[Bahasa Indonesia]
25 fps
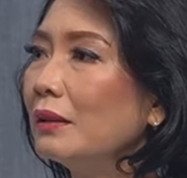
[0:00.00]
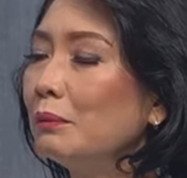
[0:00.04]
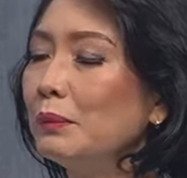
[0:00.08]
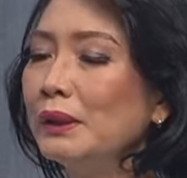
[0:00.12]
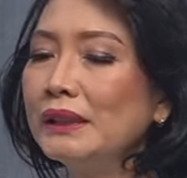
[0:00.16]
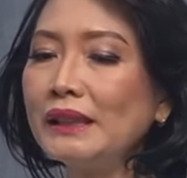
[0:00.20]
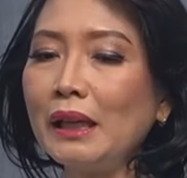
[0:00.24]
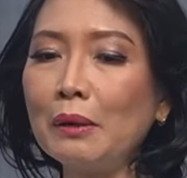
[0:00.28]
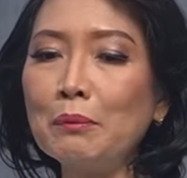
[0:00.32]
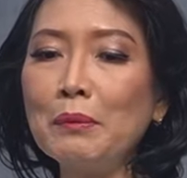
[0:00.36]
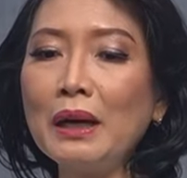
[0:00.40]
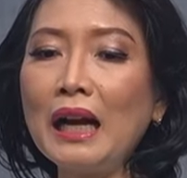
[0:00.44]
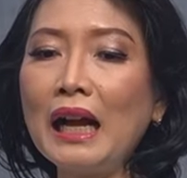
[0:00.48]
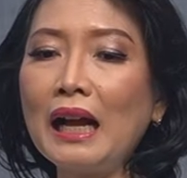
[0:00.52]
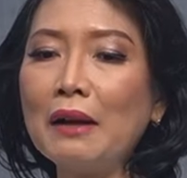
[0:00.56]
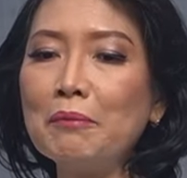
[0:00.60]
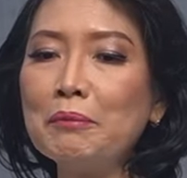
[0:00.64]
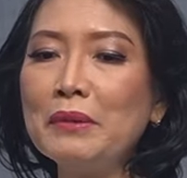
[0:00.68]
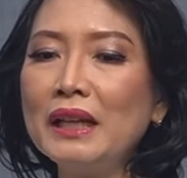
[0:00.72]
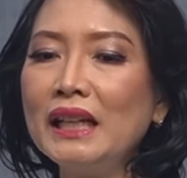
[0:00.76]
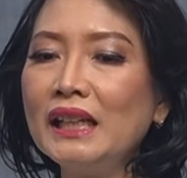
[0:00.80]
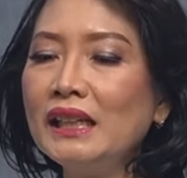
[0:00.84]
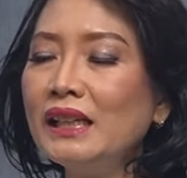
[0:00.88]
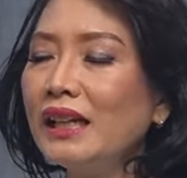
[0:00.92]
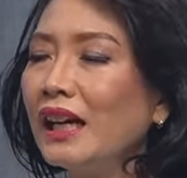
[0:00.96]
bisa
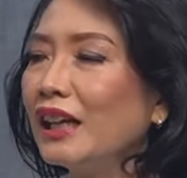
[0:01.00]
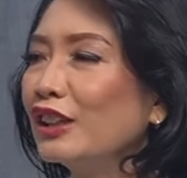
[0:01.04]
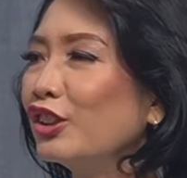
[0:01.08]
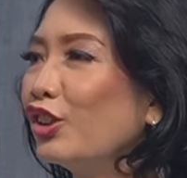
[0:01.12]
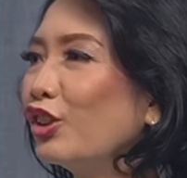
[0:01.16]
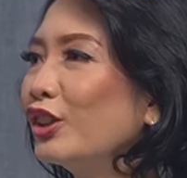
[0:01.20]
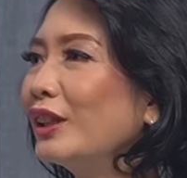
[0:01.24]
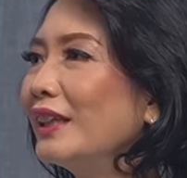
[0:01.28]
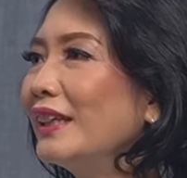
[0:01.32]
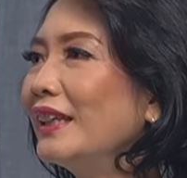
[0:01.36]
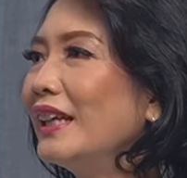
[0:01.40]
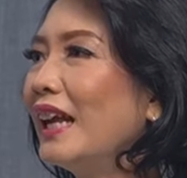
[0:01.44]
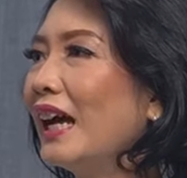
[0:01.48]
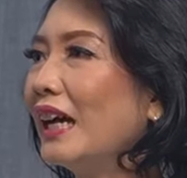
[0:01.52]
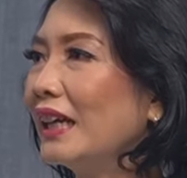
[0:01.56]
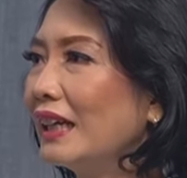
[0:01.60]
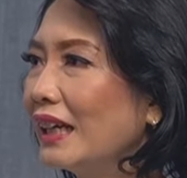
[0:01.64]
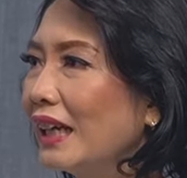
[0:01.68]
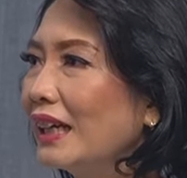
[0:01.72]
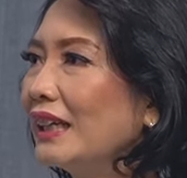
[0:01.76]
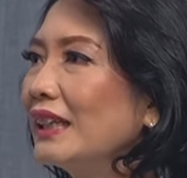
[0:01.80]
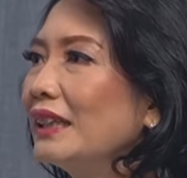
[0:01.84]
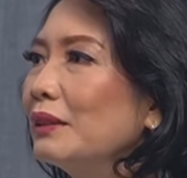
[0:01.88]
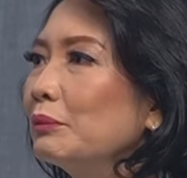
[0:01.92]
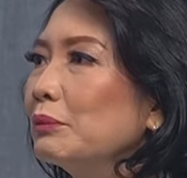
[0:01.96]
menghamili atau tidak
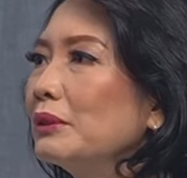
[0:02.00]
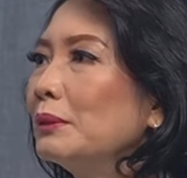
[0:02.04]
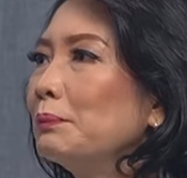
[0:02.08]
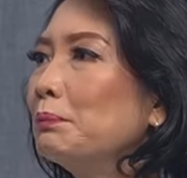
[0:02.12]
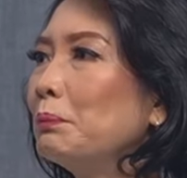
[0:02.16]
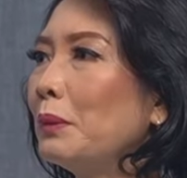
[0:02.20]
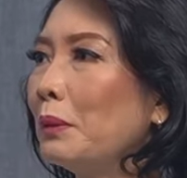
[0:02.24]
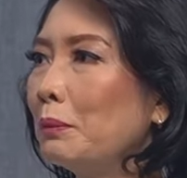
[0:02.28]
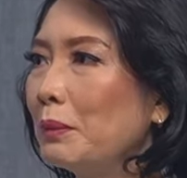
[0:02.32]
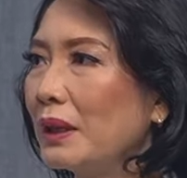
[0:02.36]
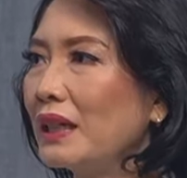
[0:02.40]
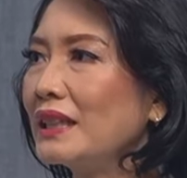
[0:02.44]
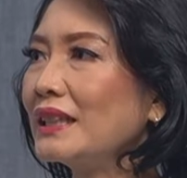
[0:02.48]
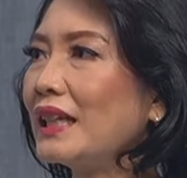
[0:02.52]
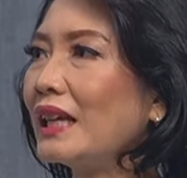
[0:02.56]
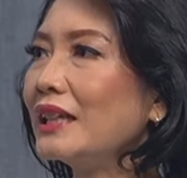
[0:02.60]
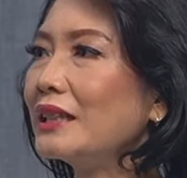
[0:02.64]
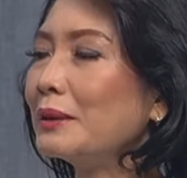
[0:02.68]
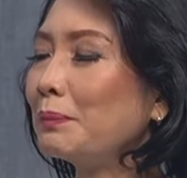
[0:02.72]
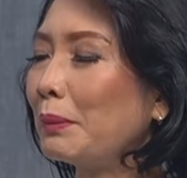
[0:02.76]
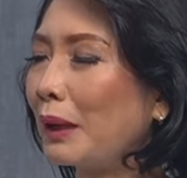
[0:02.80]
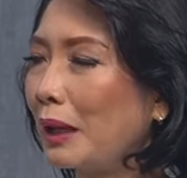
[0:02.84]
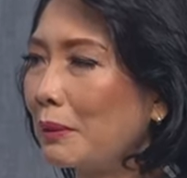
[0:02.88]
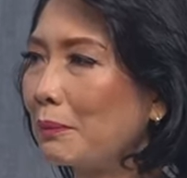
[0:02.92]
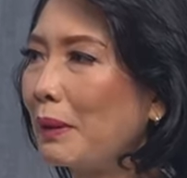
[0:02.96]
dari hmm. pemeriksaan
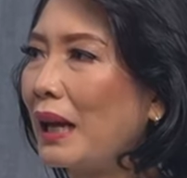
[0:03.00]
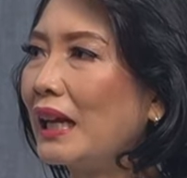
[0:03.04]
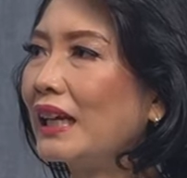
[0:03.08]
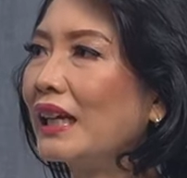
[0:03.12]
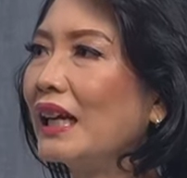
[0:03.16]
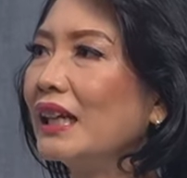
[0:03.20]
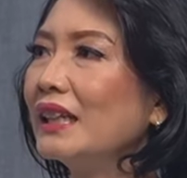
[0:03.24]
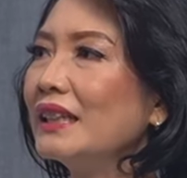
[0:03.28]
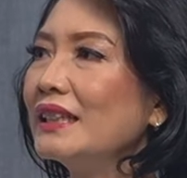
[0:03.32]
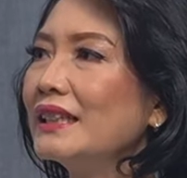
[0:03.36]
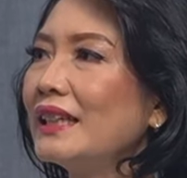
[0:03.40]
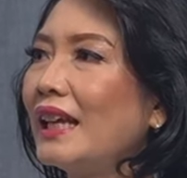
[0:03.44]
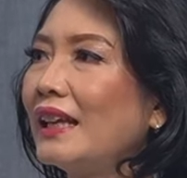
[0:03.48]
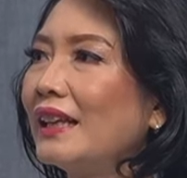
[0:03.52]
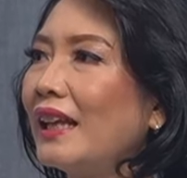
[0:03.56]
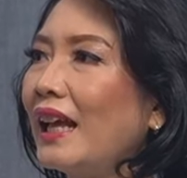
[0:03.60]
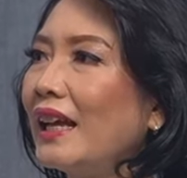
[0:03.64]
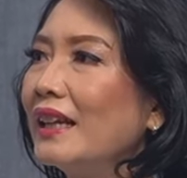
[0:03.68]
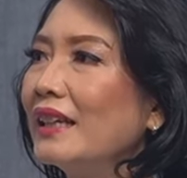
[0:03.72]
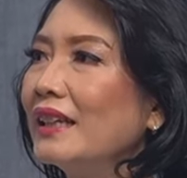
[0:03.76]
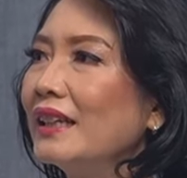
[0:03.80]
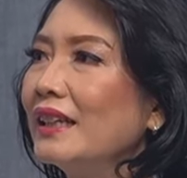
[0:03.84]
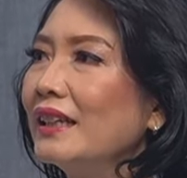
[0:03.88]
sperma analisa tadi.